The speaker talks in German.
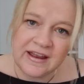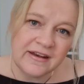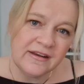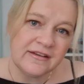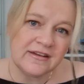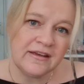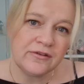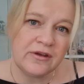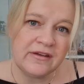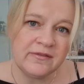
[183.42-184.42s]
anders,
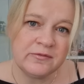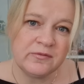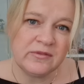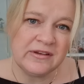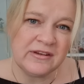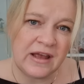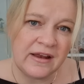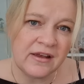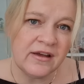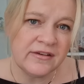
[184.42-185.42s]
also er ist
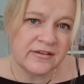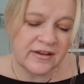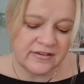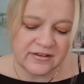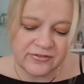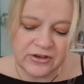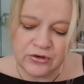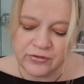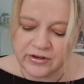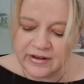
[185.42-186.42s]
ankert. Das heißt, das
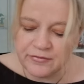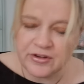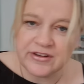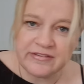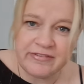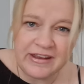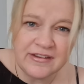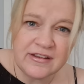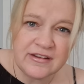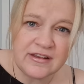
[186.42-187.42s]
Video wird einfach
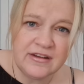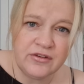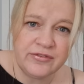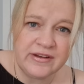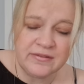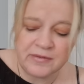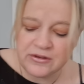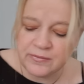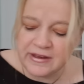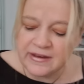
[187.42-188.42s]
weitergedreht, auch wenn es
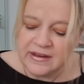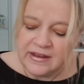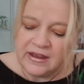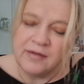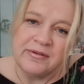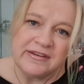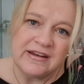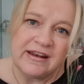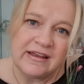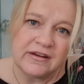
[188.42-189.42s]
manchmal ein
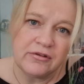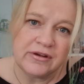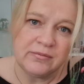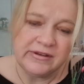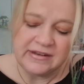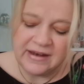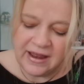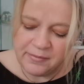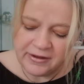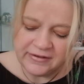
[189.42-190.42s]
bisschen länger dauert, ein bisschen
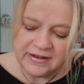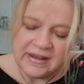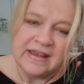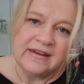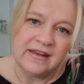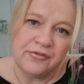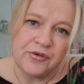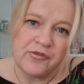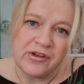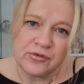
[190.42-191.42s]
hapert.
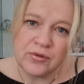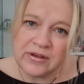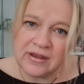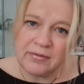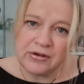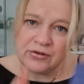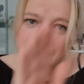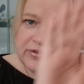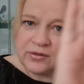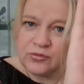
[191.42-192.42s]
Dafür versuche ich aber
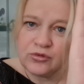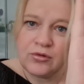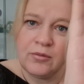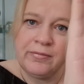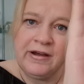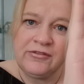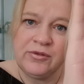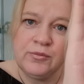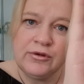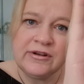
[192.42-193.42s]
trotzdem so kompakt
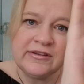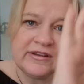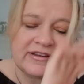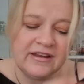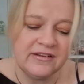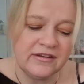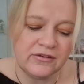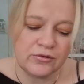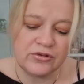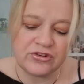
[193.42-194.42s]
wie möglich das Ganze
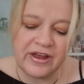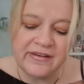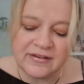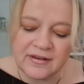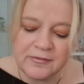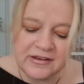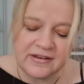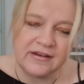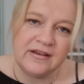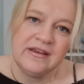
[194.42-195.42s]
zu gestalten, damit es
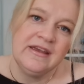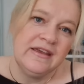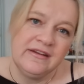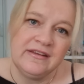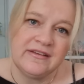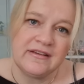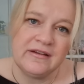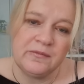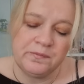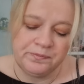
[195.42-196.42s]
ja nicht
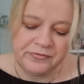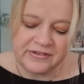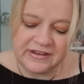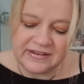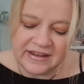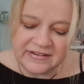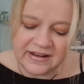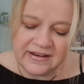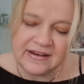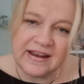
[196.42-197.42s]
ähm, sich
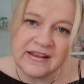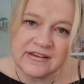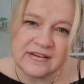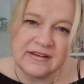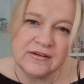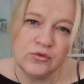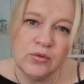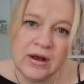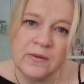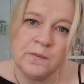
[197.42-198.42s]
extra in die Länge zieht.
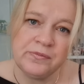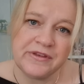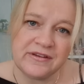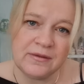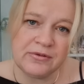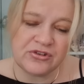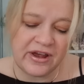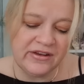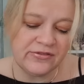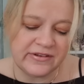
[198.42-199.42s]
Nur, dass ihr
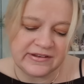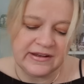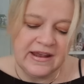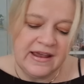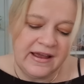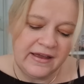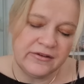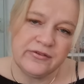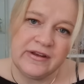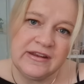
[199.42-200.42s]
Bescheid wisst.
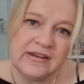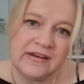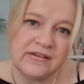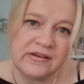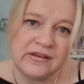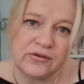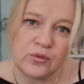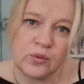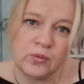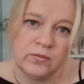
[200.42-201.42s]
Also wenn ihr jetzt hier
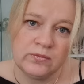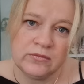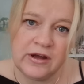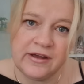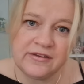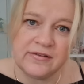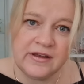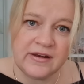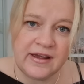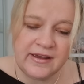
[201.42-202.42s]
so 1,
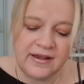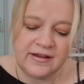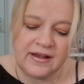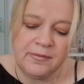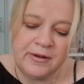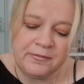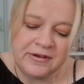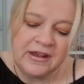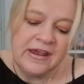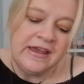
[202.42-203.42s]
2, 3 Hack ab
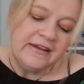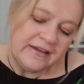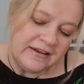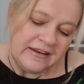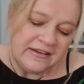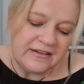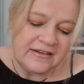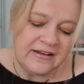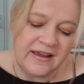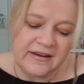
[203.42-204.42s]
habt, dann ist
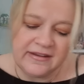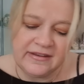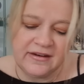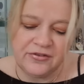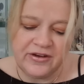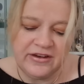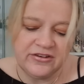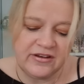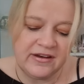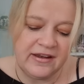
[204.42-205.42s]
das leider hier der
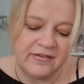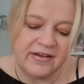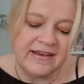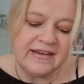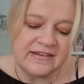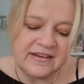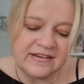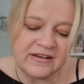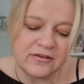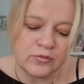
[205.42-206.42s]
falsche Kanal, weil es
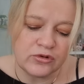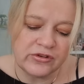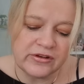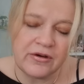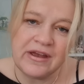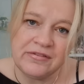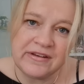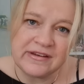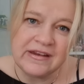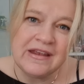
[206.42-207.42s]
ist ja zum Schluss auch
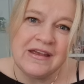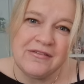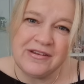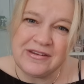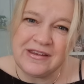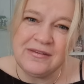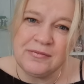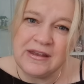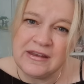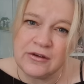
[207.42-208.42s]
etwas, was ich
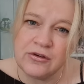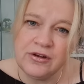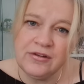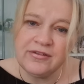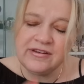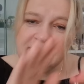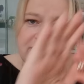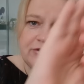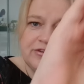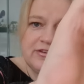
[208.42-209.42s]
mir hier gönne, was ich
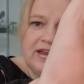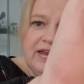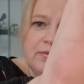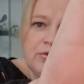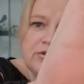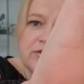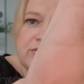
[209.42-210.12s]
euch zeigen möchte